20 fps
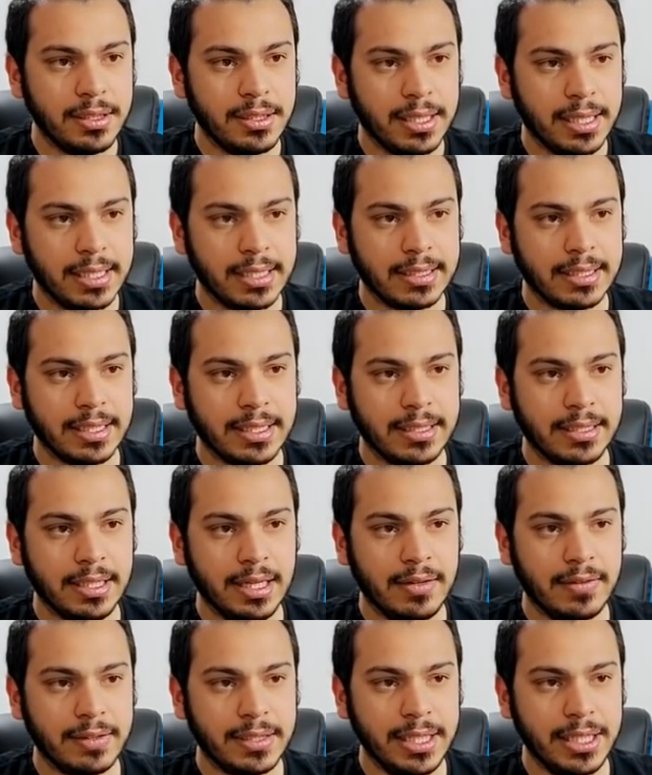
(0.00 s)
Hakikaten
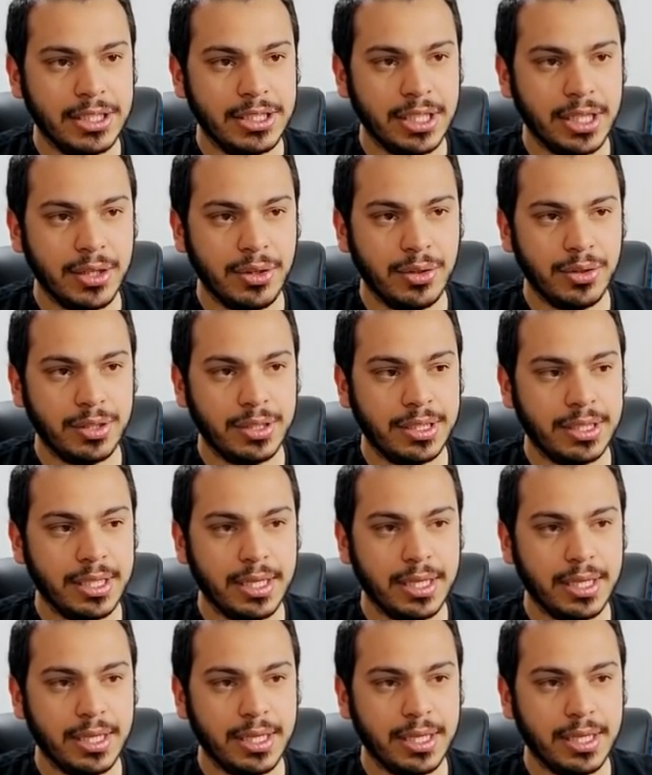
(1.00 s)
Clivert ne işe yarıyor ki